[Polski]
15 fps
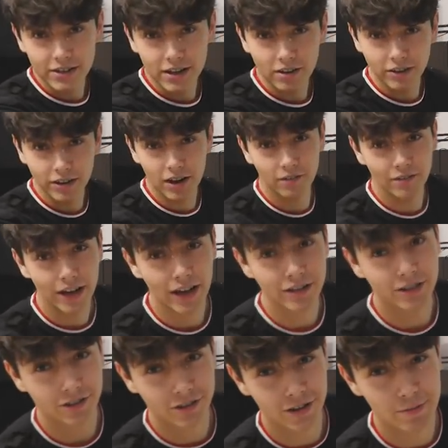zarodnikowej
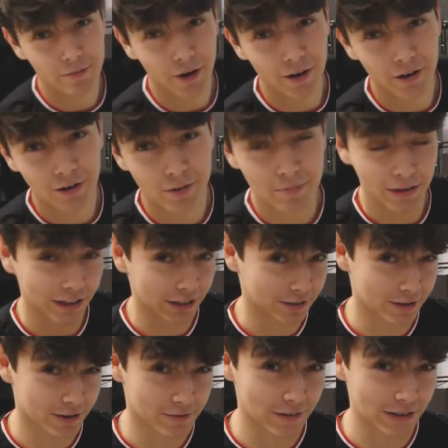Jasia, czyli moją grupę, na
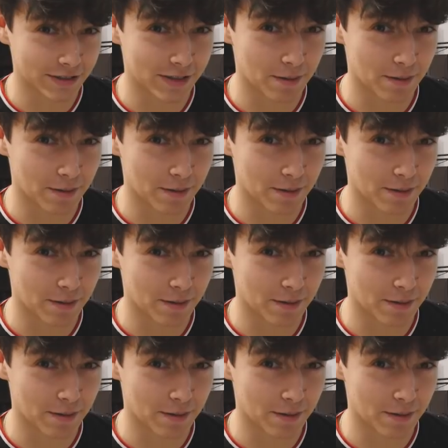którą was